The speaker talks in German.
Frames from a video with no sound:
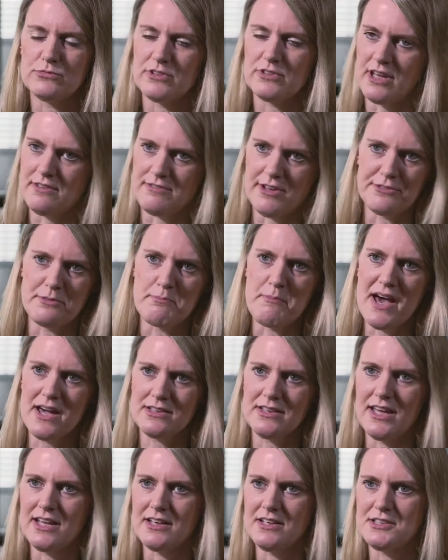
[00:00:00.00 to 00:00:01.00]
teilweise
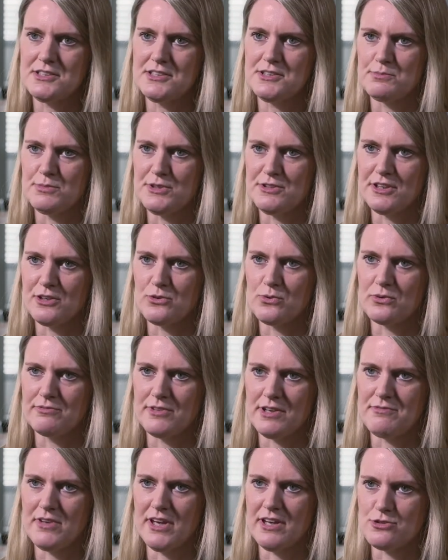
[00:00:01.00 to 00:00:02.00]
marktähnliche Bedingungen,
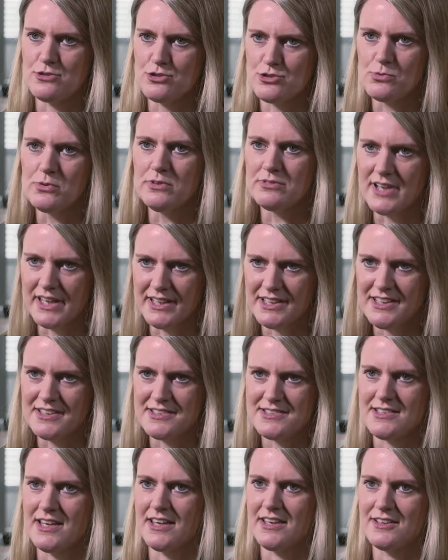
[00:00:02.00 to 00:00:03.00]
wenn wir an
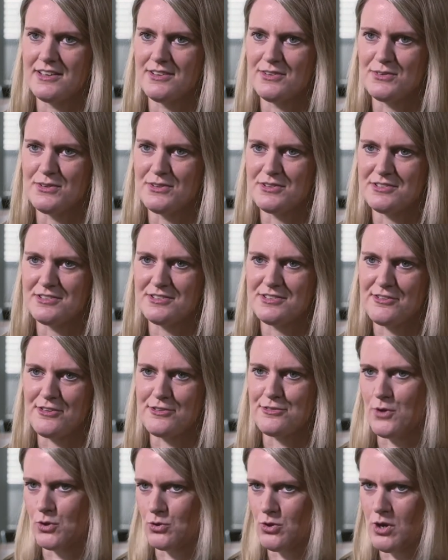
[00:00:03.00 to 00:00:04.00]
Schulrankings denken und dass
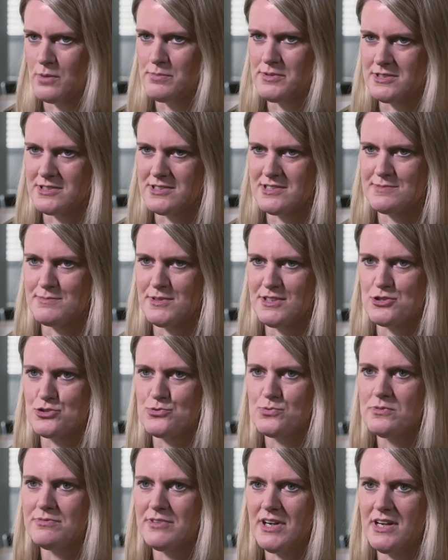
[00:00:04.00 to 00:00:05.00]
es verkoppelt ist mit der
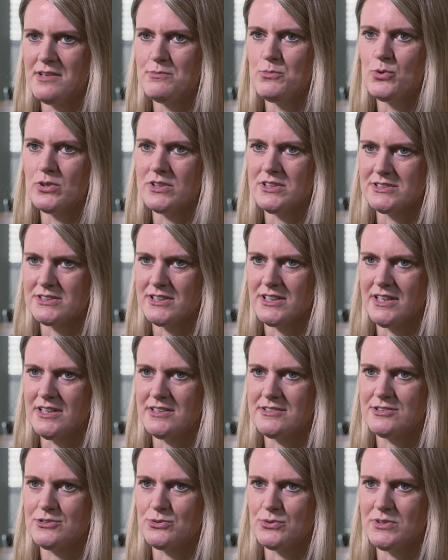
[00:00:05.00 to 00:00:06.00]

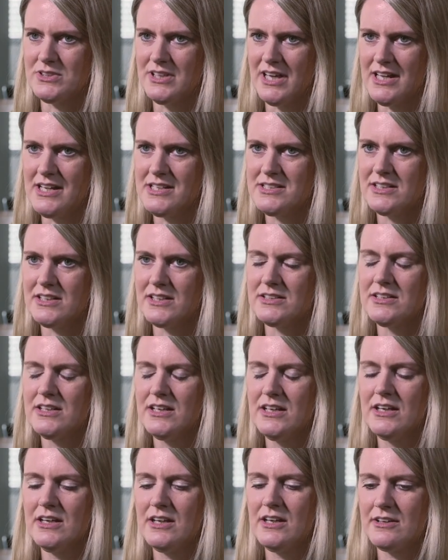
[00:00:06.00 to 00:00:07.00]
Schulwahlmöglichkeit durch Eltern,
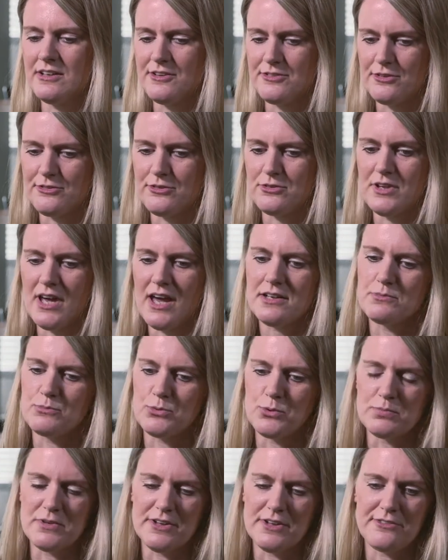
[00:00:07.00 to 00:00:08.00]
dass also Daten
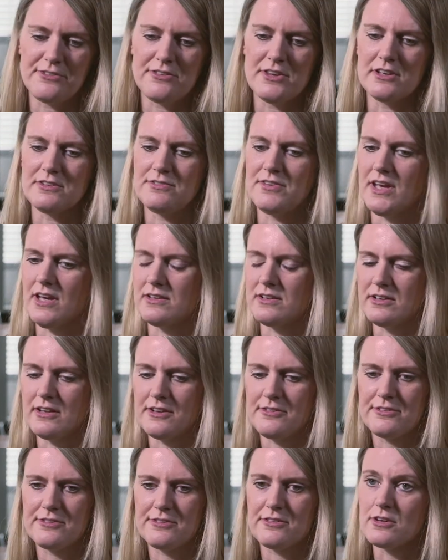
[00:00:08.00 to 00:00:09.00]
publiziert werden,
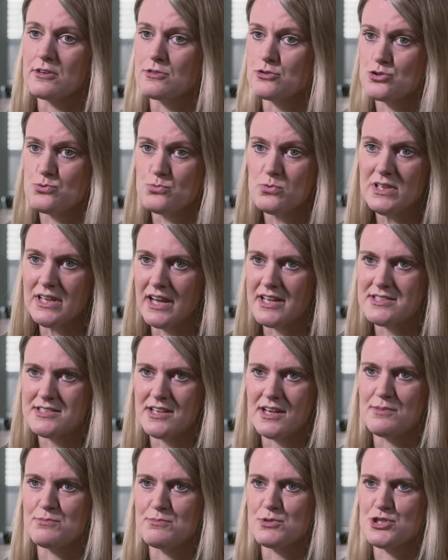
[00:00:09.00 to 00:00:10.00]
dass äh,
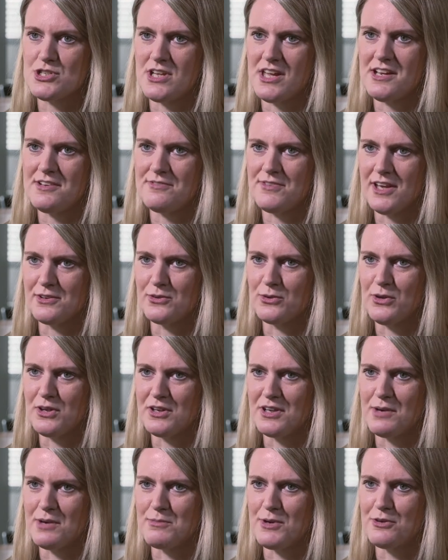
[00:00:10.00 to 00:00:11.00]
Schulleiter bestellt werden
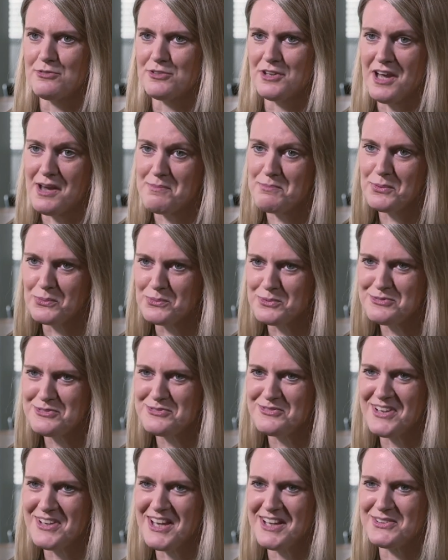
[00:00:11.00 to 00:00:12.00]
können, aber auch wieder
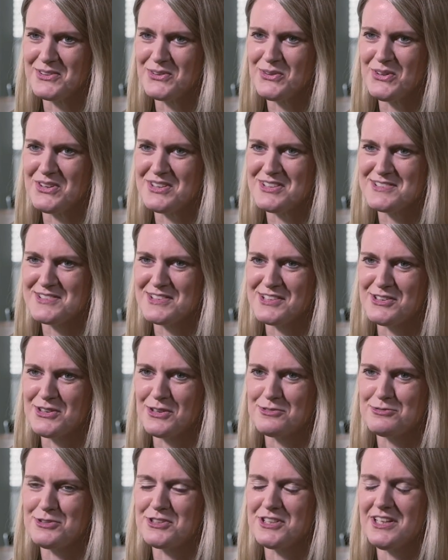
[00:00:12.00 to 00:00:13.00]
abberufen werden können. Das gilt
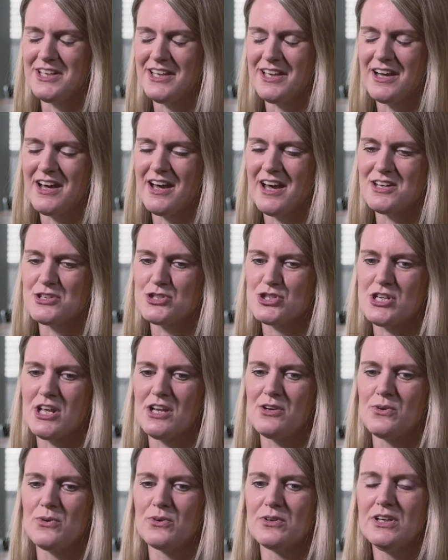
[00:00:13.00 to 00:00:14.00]
auch für die
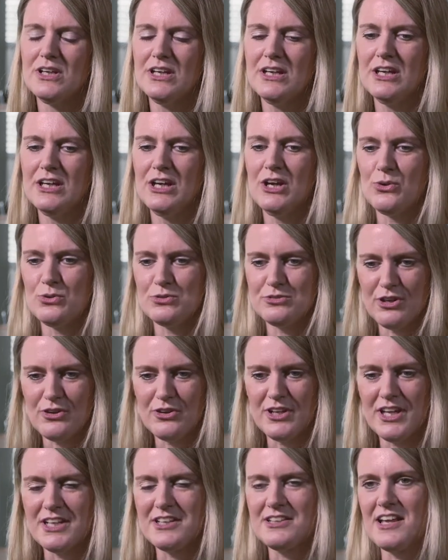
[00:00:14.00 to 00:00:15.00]
Lehrereinstellung und
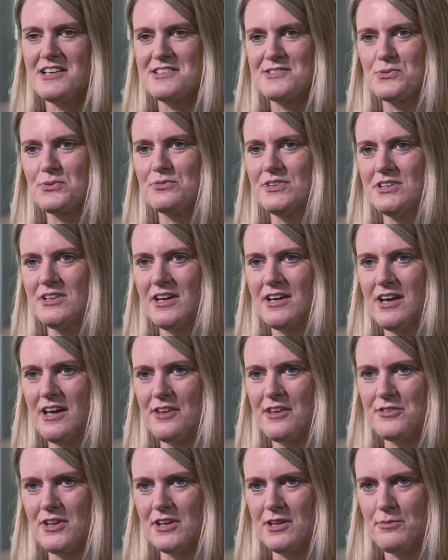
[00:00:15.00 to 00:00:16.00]
auch Entlassung wieder.
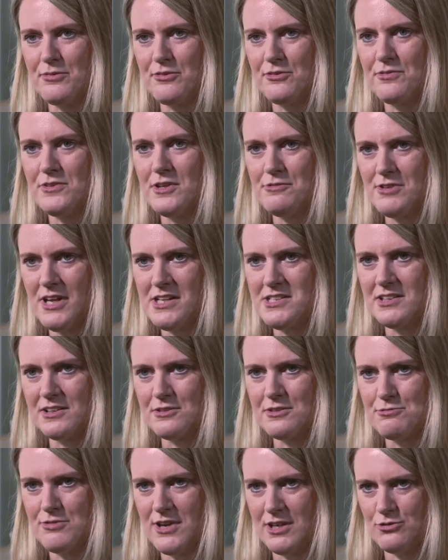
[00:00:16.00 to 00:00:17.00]
Also da gibt es
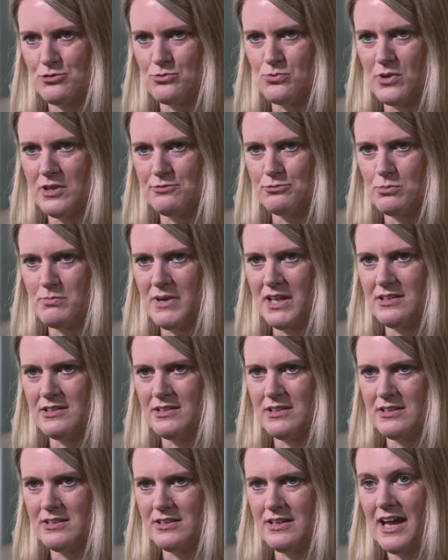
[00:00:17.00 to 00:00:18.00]
vielfältige Faktoren, wo
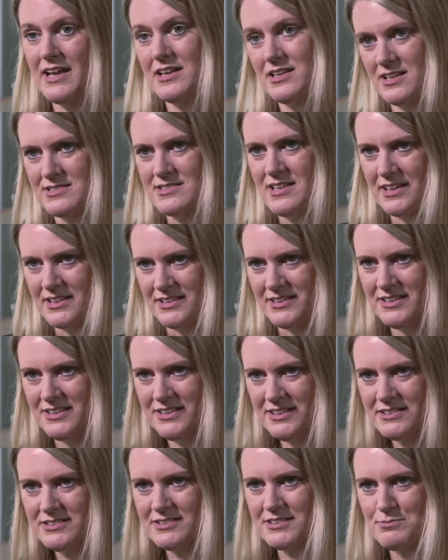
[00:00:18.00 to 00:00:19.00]
man äh, anders
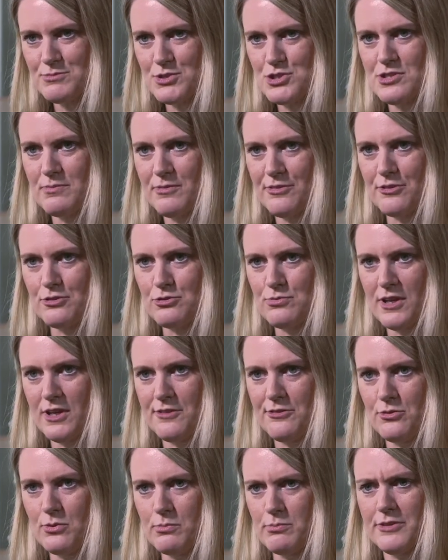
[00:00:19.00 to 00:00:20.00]
agiert in bestimmten
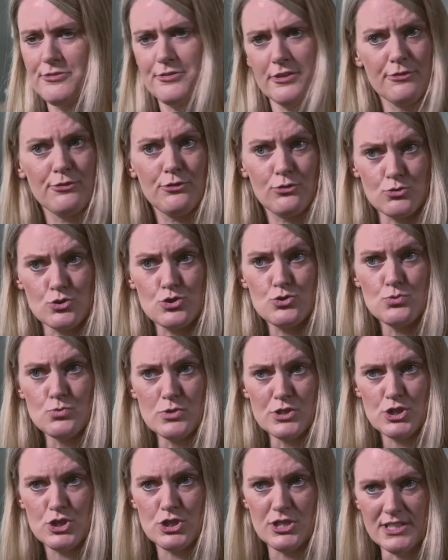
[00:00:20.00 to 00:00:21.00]
Situationen bis hin zu
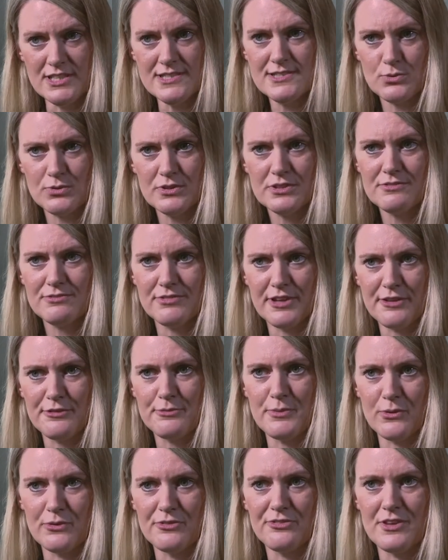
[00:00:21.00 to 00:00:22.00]
Schulschließungen, was
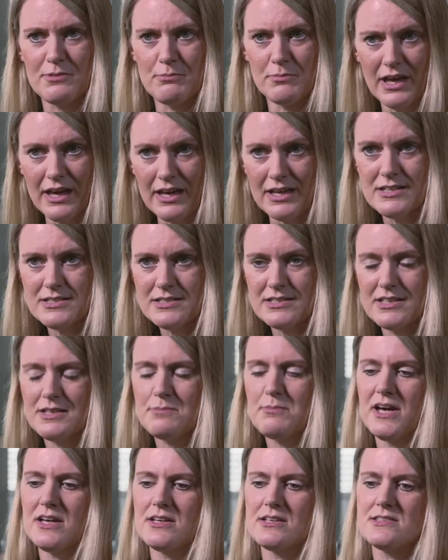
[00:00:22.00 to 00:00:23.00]
bei uns eben kein
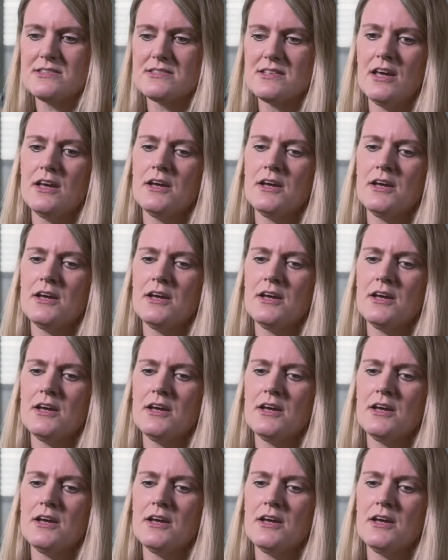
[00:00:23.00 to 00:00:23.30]
Thema ist